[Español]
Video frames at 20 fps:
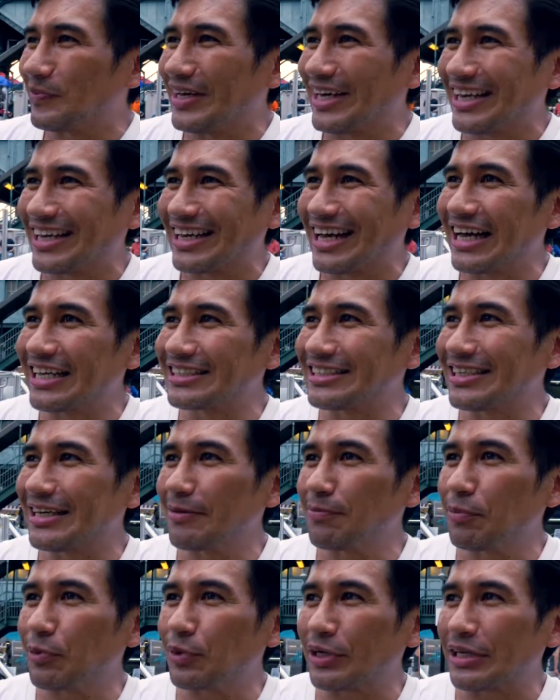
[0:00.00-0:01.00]
en
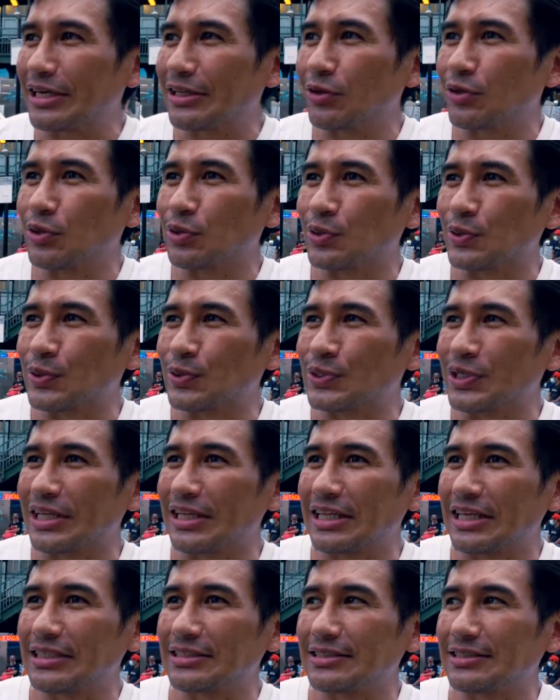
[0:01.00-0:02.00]
casa porque nosotros
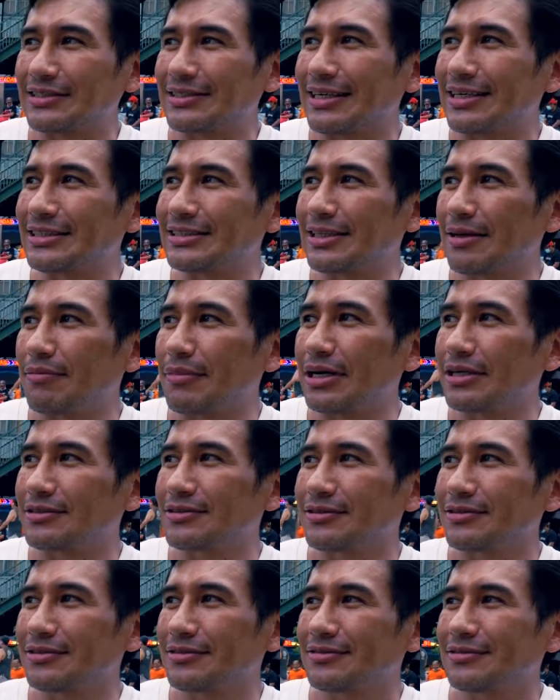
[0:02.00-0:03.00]
el 16 de
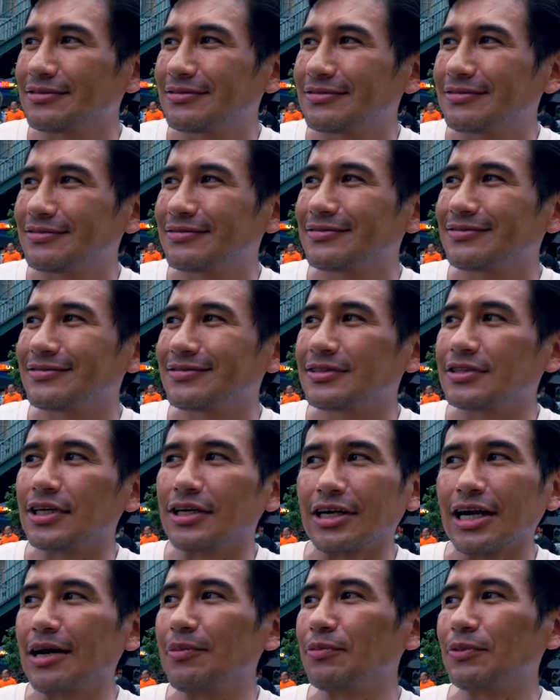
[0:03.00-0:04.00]
marzo
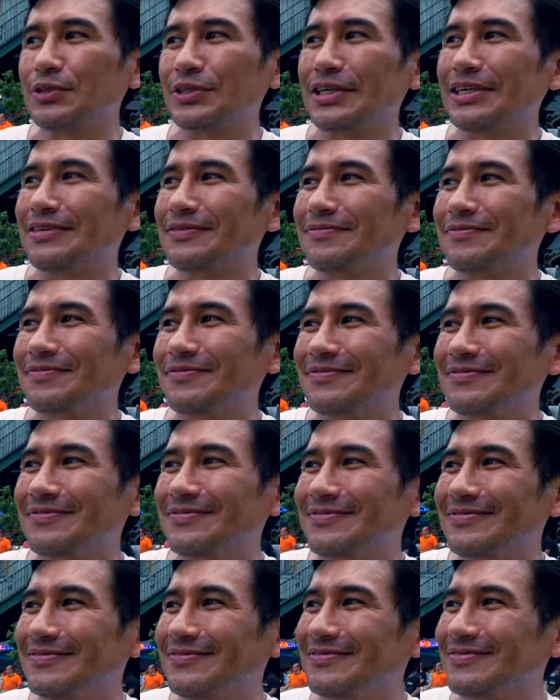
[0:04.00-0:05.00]
cerramos ya.
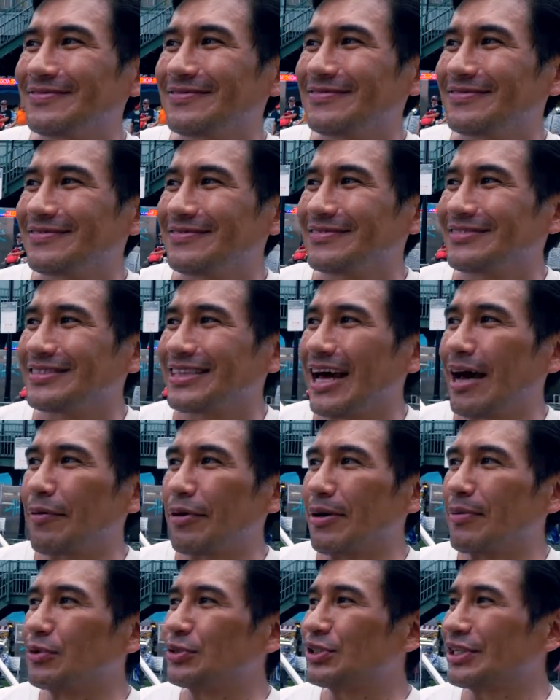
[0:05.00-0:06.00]

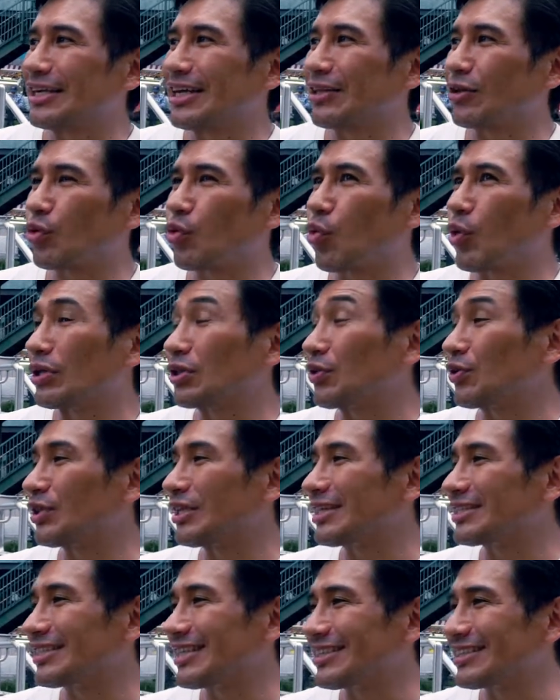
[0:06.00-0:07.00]
Habíamos cerrado cuatro
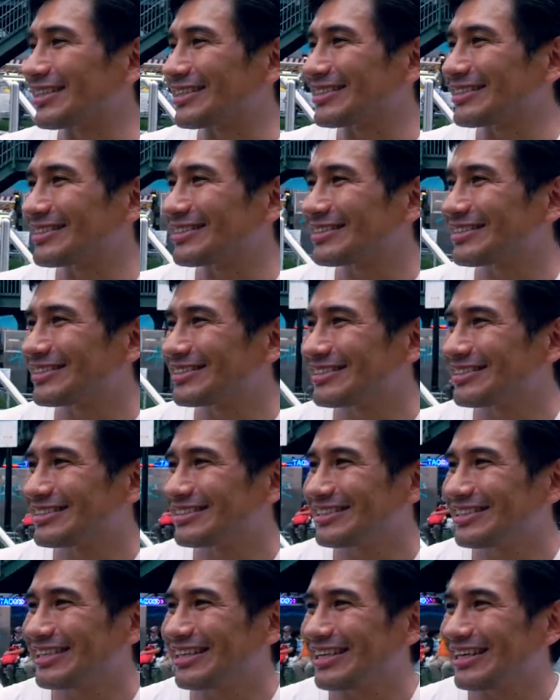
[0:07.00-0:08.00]
días antes
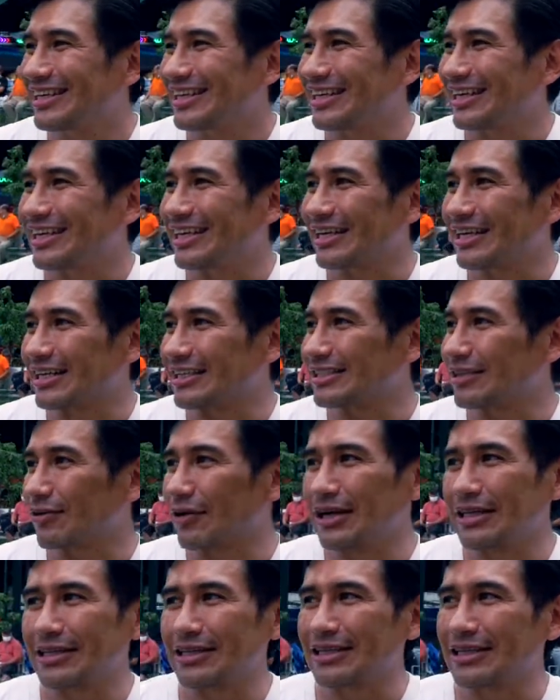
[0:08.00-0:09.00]
el
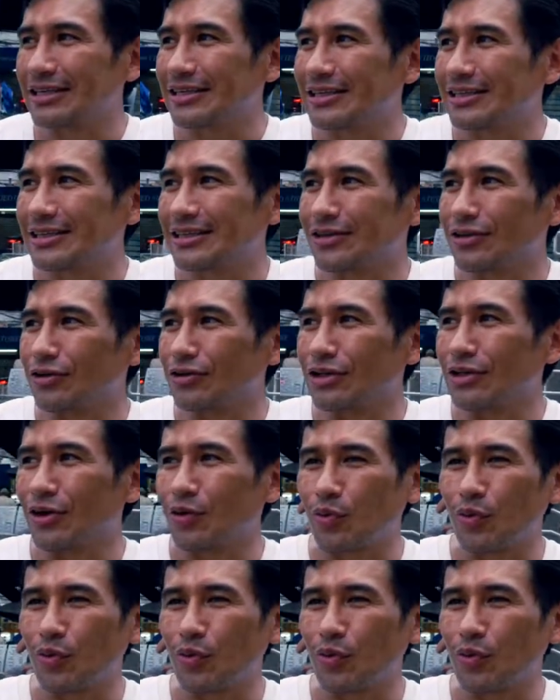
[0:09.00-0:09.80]
restaurante, donde lo